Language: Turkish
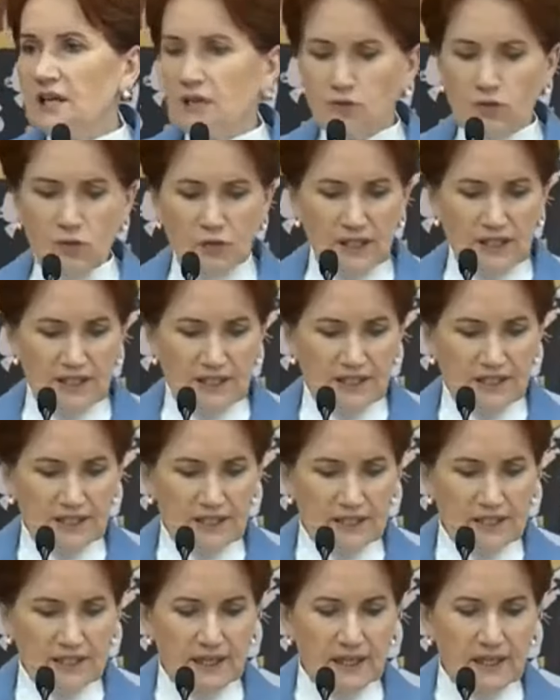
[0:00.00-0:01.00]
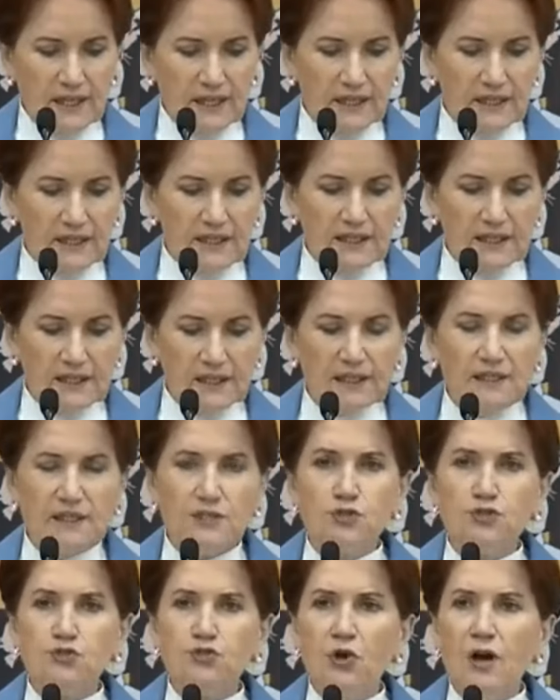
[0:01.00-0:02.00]
Dolayısıyla e,
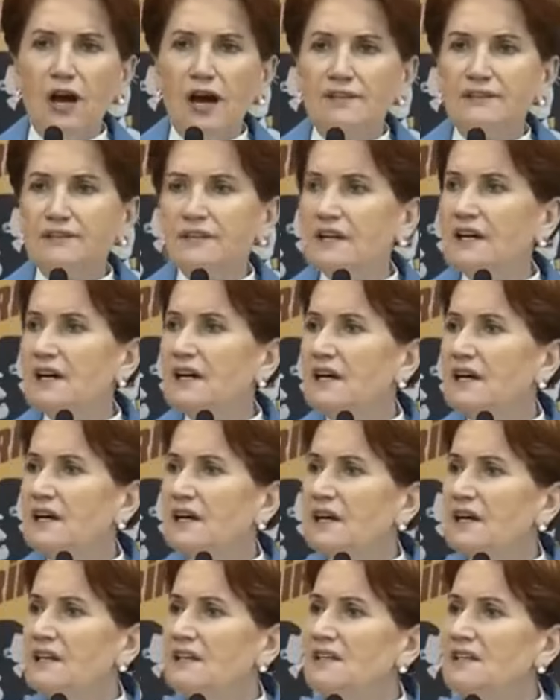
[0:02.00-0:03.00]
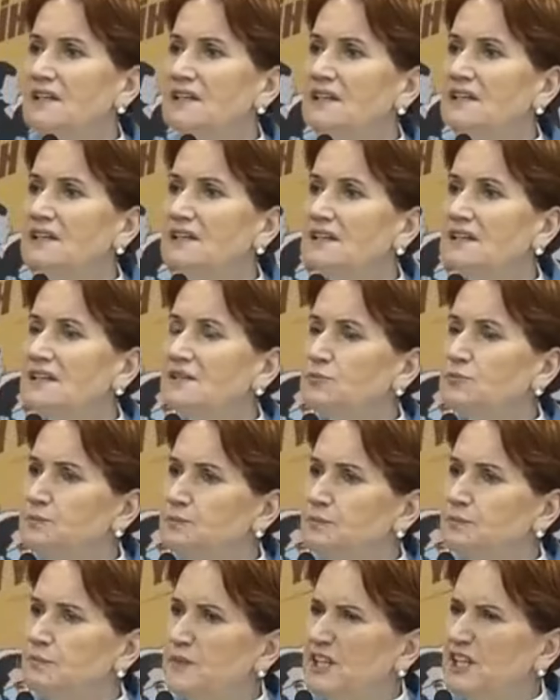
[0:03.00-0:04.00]
şu anda e,
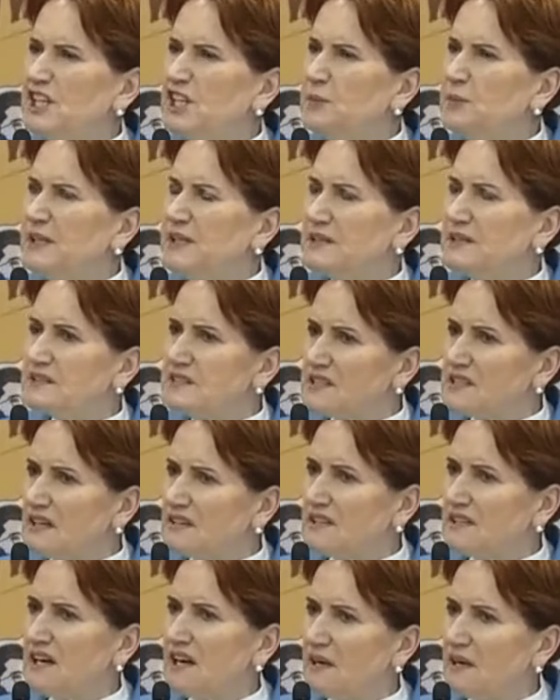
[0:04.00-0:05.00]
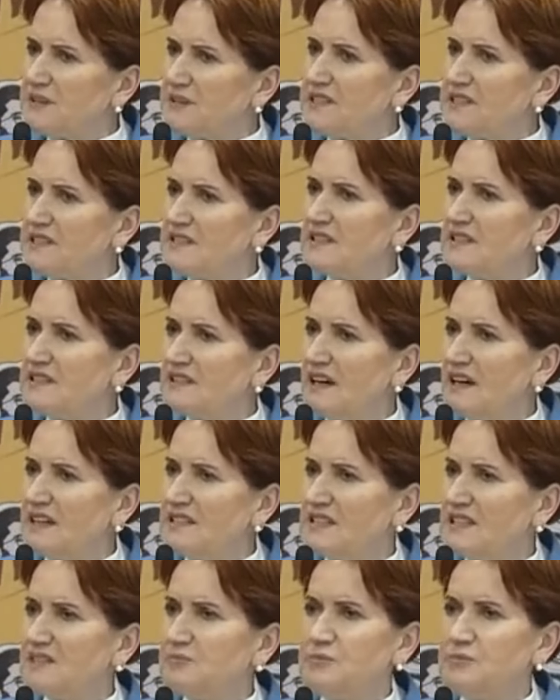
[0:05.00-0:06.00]
2000 sandığa biz
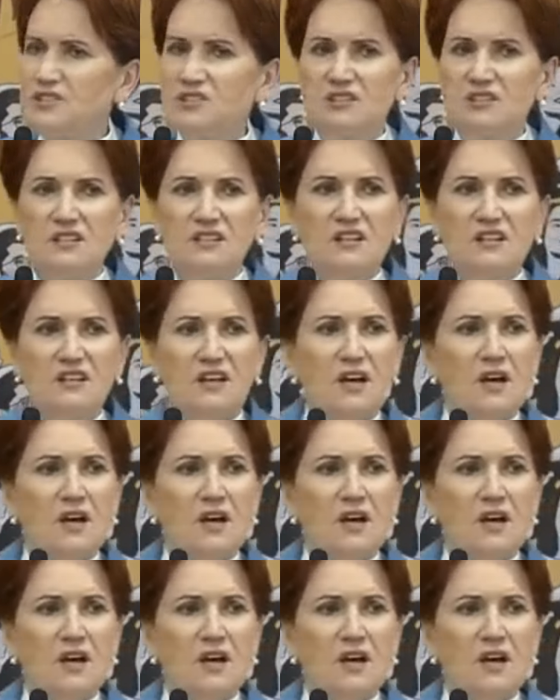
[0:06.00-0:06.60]
itiraz etmiştik.